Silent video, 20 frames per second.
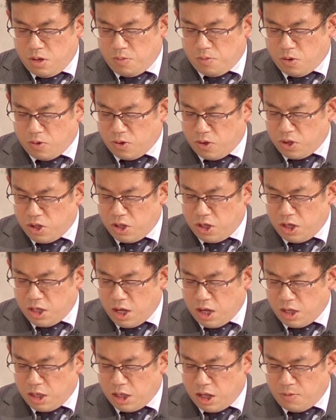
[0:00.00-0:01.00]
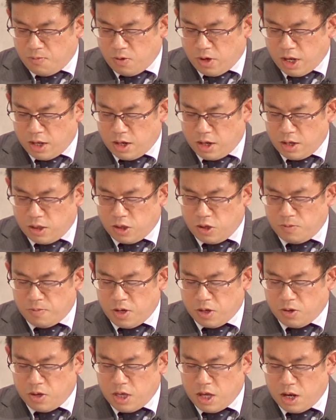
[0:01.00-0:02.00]
牧師になっても必ずう
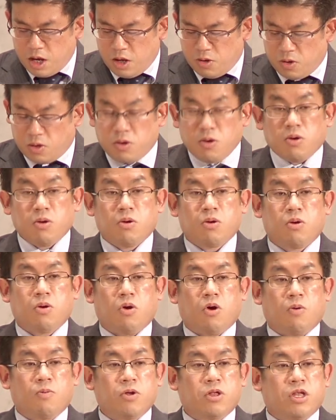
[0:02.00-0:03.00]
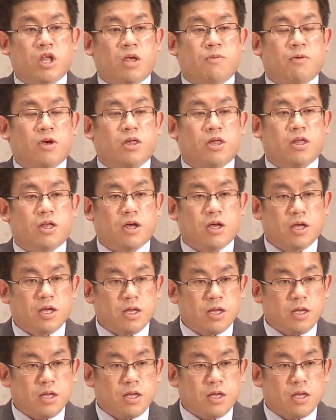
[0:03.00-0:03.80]
まくやれると思っていました。